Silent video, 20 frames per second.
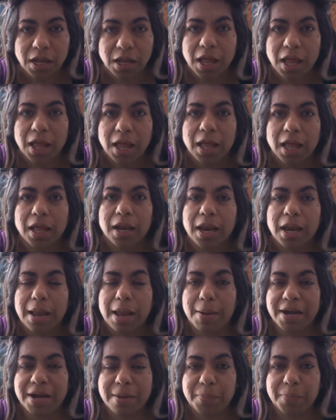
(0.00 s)
la van a
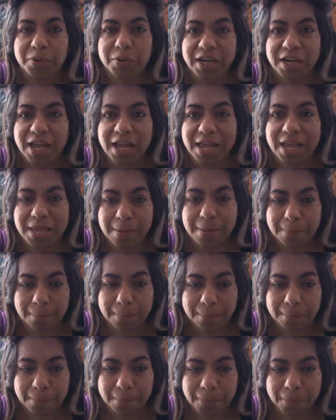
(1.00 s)
poner ahí.
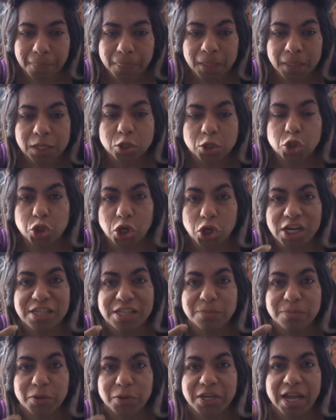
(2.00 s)
Yo les voy
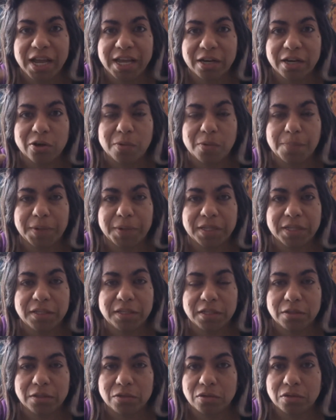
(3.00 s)
a ir
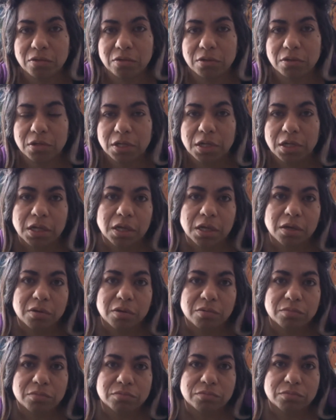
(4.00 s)
compartiendo
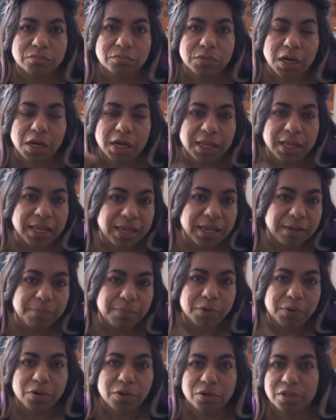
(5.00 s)

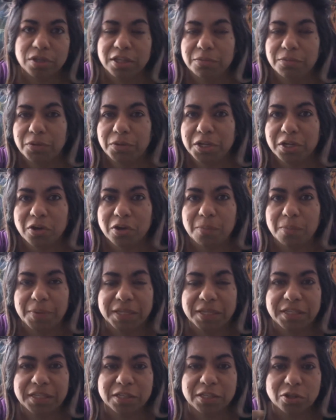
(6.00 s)
libros, les voy a ir
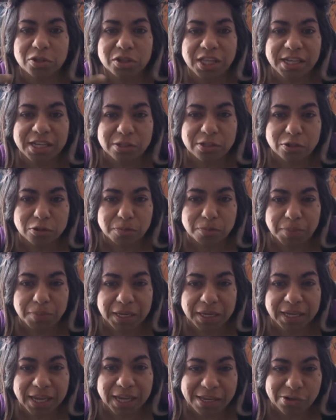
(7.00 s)
compartiendo textos
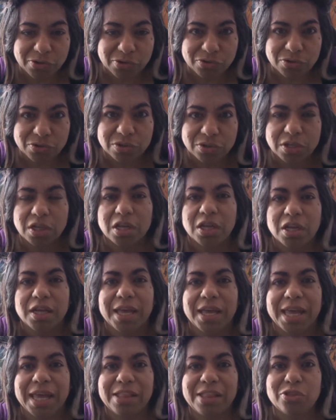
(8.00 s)
pequeños
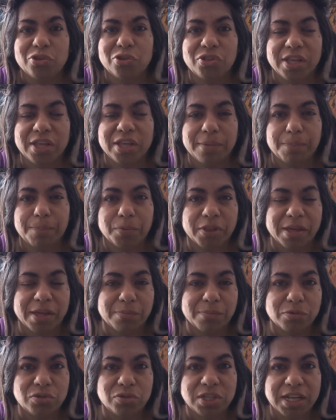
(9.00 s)
en donde podamos
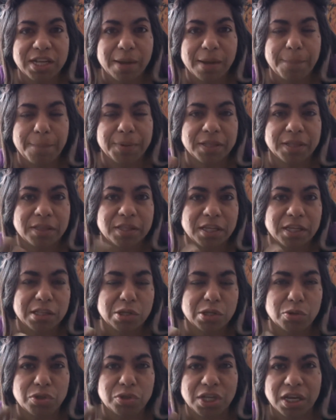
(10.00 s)
ir aprendiendo a
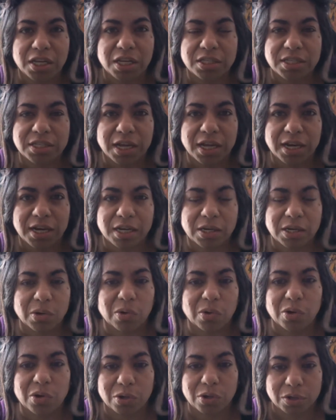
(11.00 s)
utilizar el
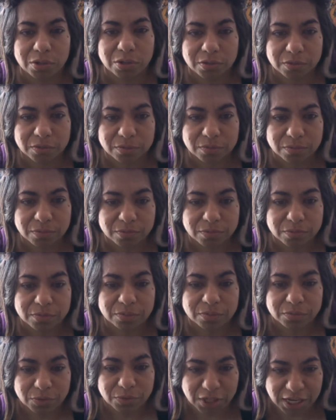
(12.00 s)
color.
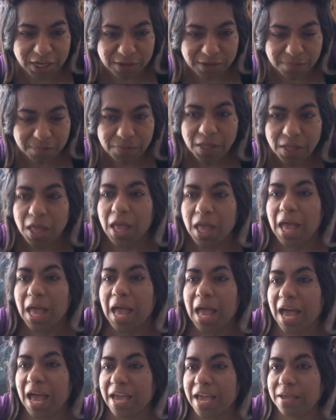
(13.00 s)
¿sí?
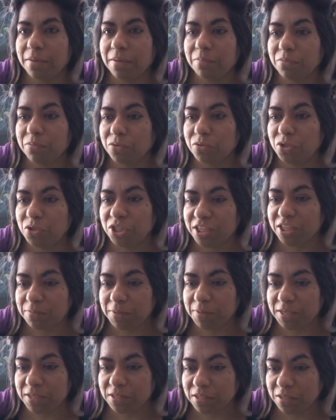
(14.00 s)
Hay muchas
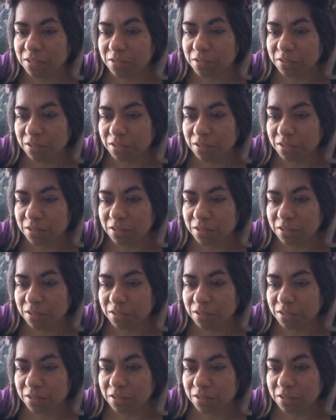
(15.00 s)
veces